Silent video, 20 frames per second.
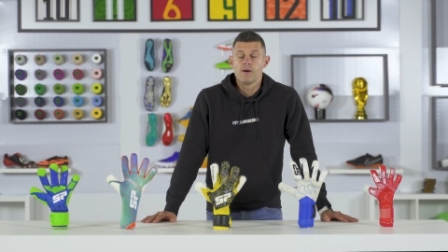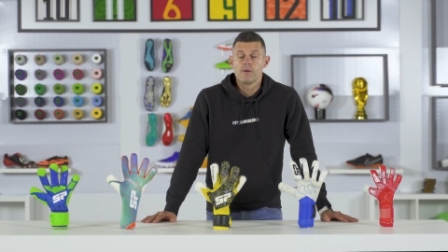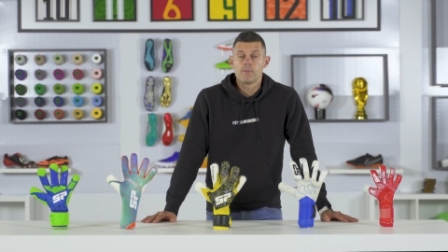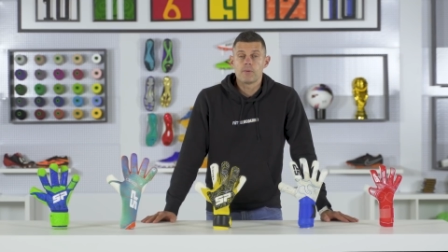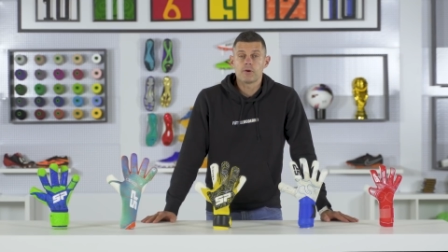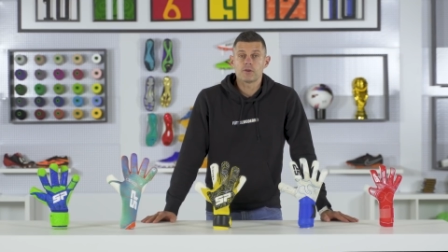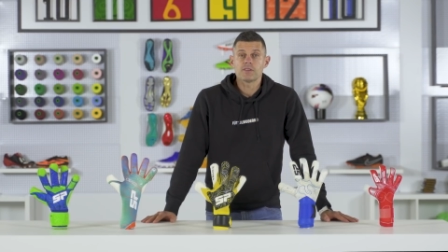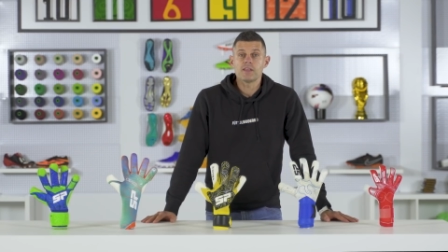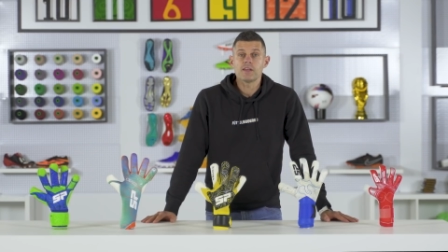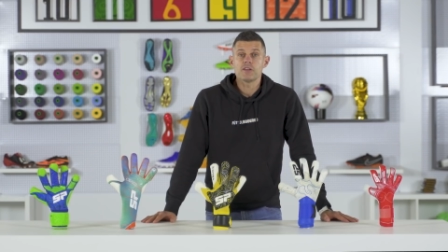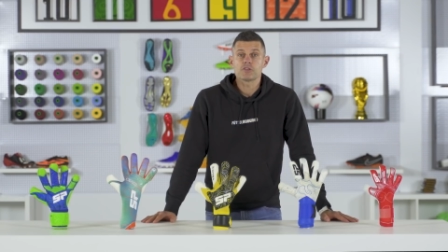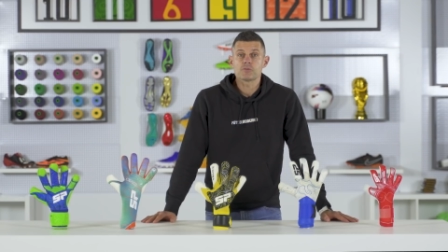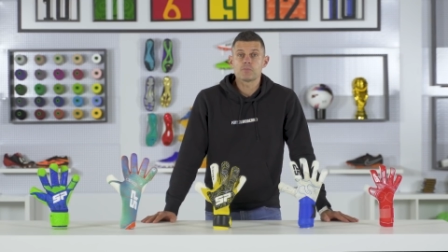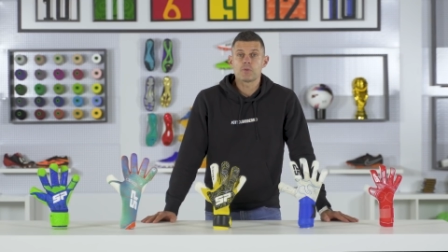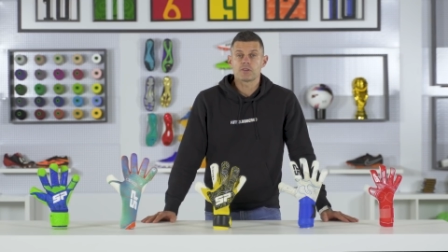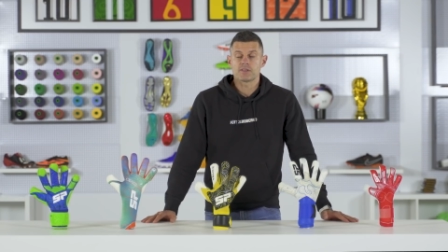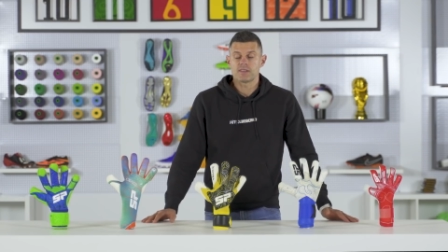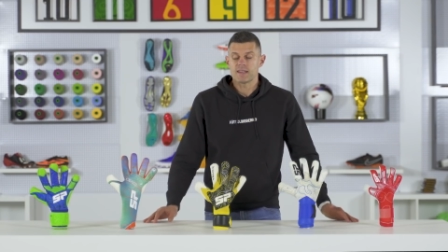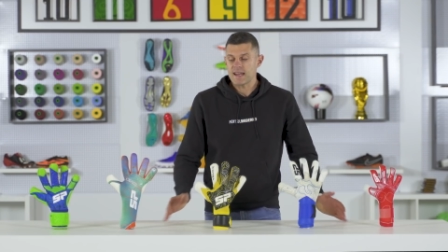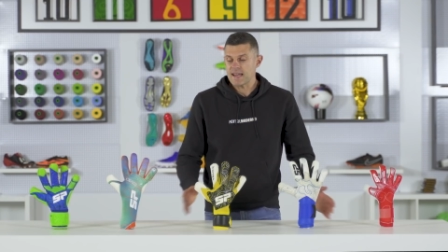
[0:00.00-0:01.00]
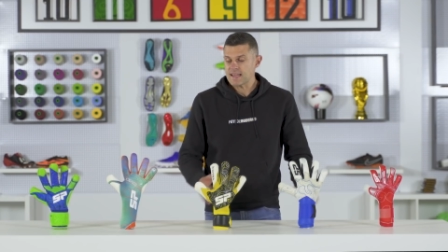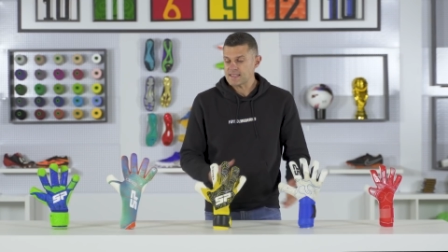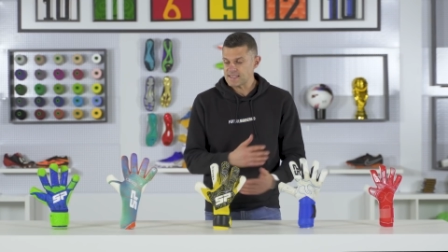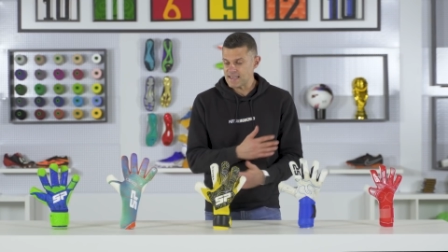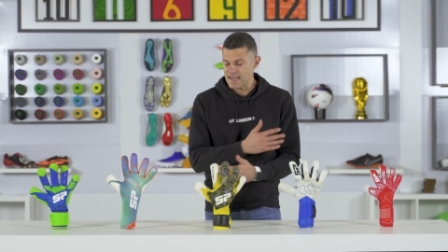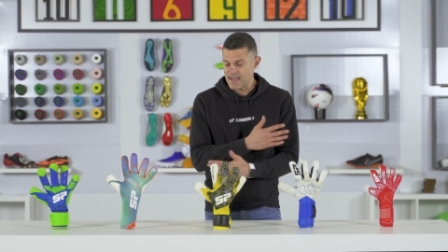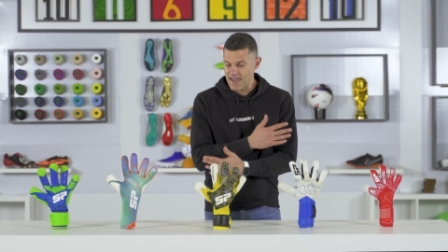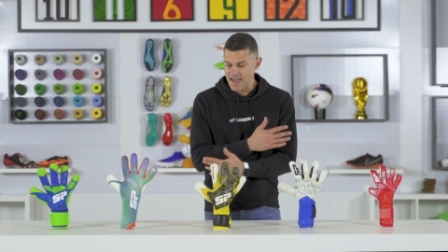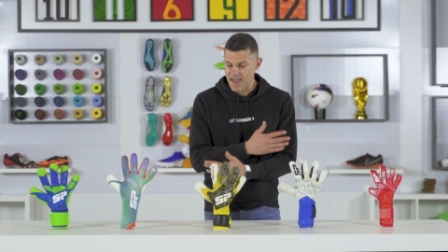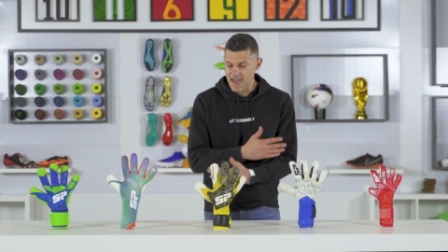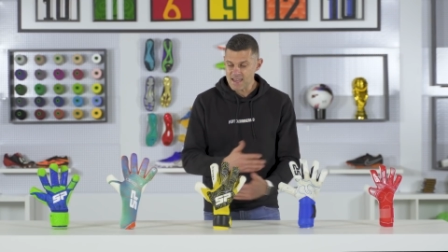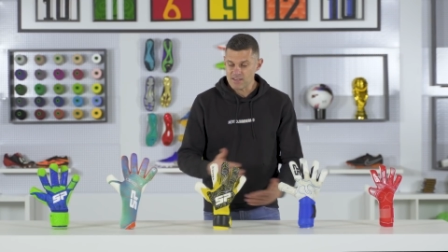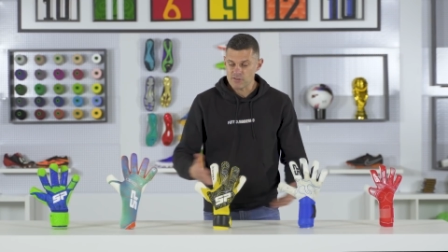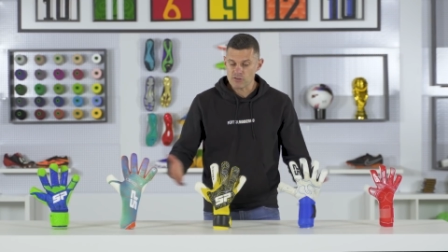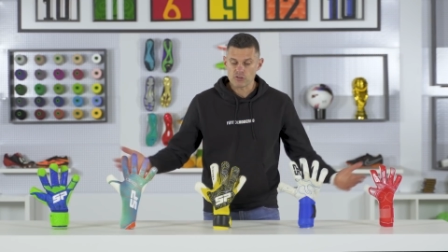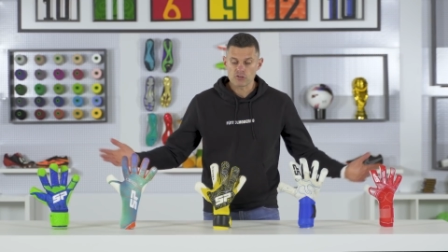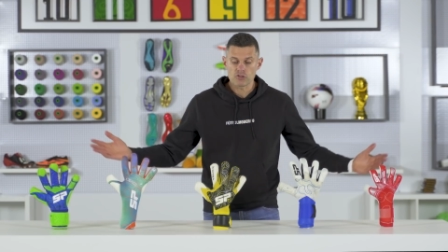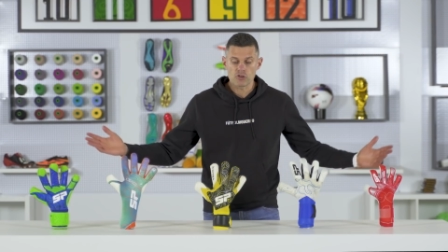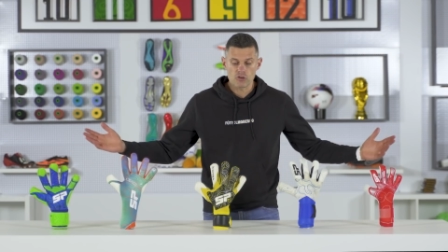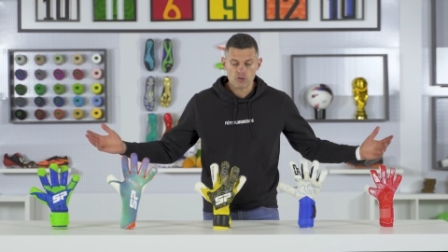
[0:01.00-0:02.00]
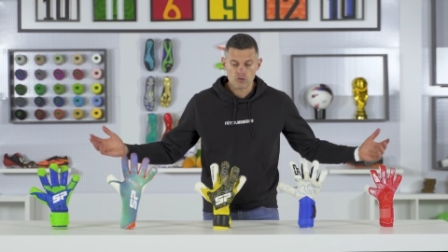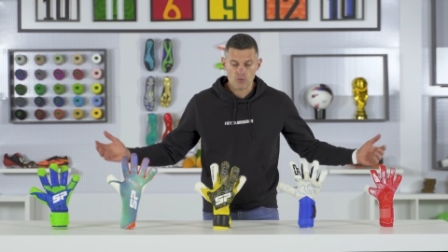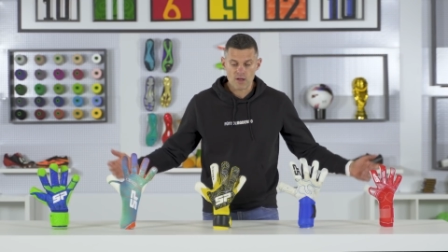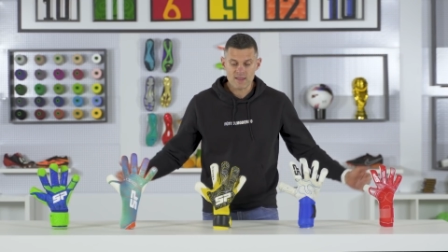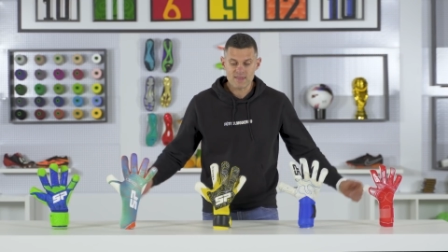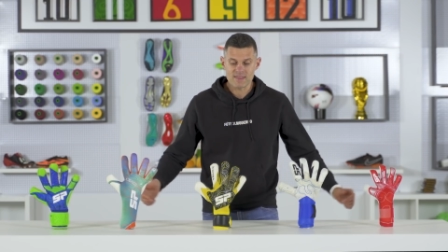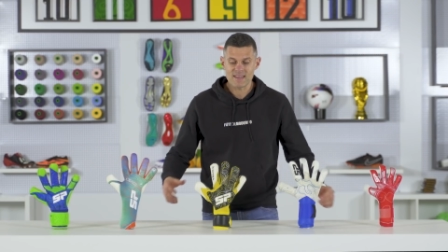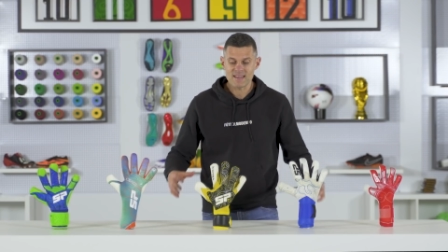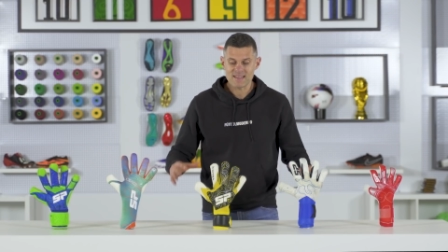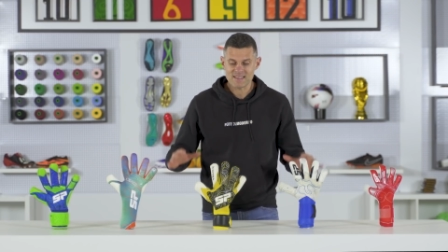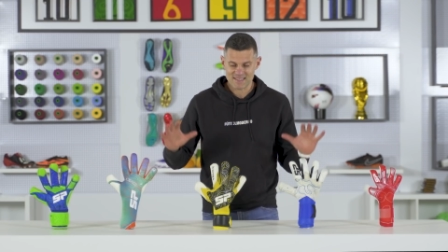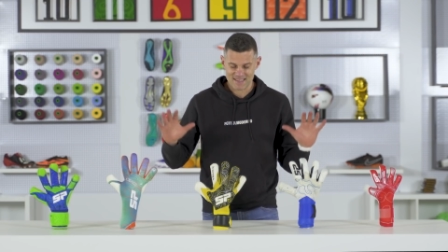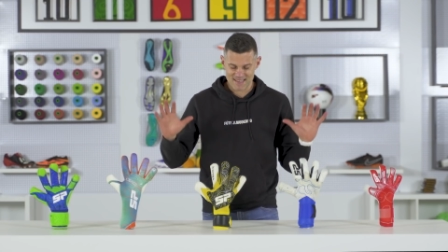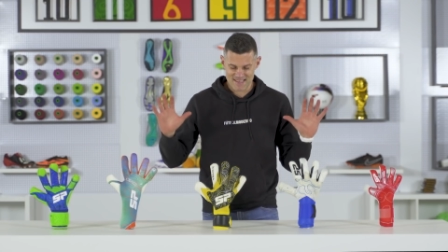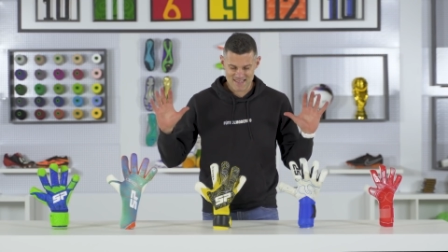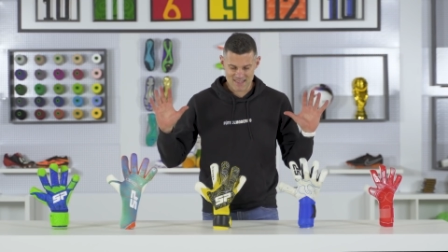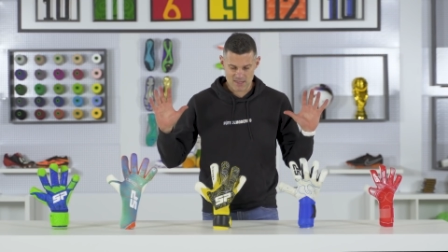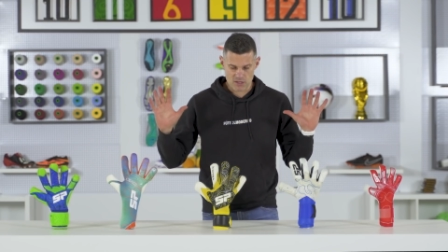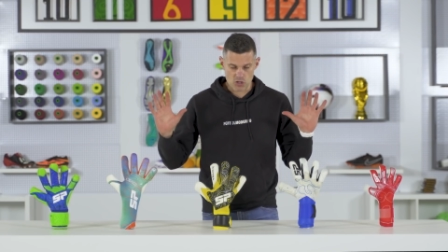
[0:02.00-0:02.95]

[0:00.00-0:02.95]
Porteros, porteras, estos son los guantes